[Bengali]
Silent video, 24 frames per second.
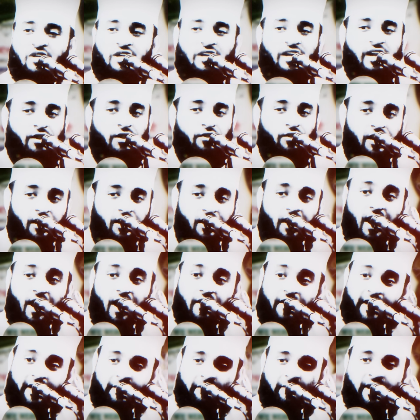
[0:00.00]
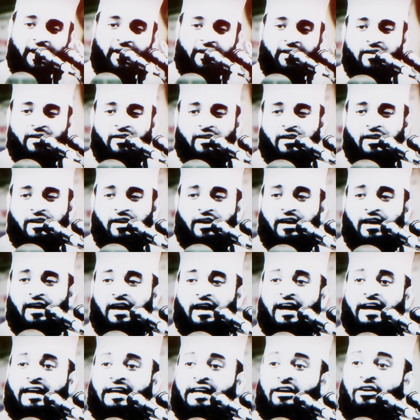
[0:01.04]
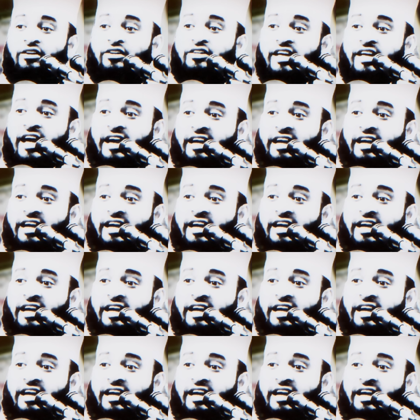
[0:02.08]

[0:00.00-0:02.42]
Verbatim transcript: করবে চিল্লা এখন আকবার এটা